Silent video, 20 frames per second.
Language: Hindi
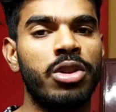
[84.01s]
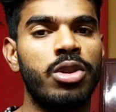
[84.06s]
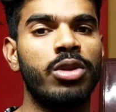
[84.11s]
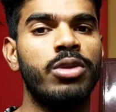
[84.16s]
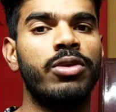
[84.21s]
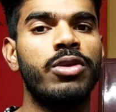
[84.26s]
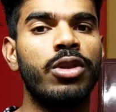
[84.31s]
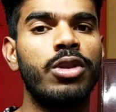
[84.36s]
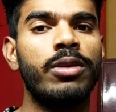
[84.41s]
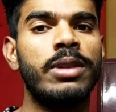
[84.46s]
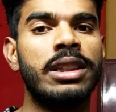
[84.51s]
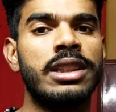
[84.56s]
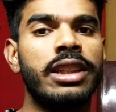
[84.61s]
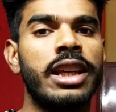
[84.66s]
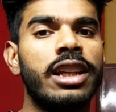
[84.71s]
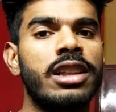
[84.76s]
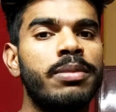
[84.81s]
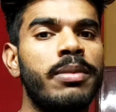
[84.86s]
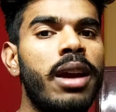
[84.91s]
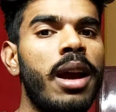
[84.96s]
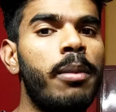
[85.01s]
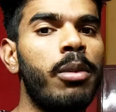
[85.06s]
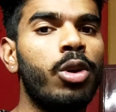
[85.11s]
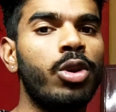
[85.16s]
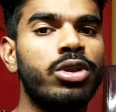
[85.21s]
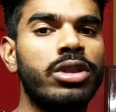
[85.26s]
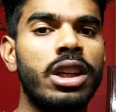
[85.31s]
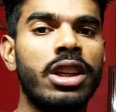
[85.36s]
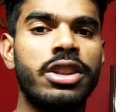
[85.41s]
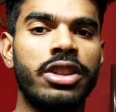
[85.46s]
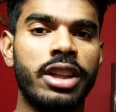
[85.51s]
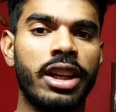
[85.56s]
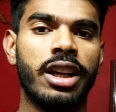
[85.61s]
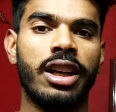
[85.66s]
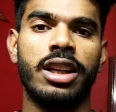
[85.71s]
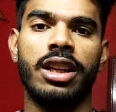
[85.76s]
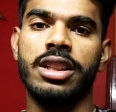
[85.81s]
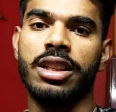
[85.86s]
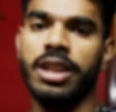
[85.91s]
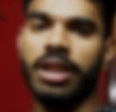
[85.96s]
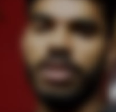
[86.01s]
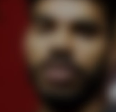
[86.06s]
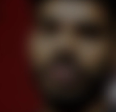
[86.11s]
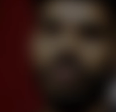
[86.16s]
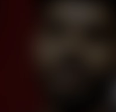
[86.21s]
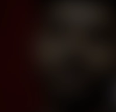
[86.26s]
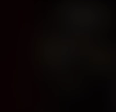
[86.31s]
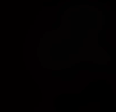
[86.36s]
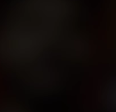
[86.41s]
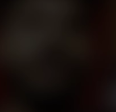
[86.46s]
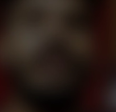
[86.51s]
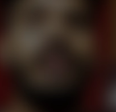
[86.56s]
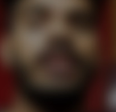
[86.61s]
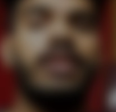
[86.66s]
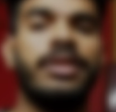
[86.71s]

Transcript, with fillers: तो वो मिस्टेक्स मैं आप लोगों से शेयर करने जा रहा हूँ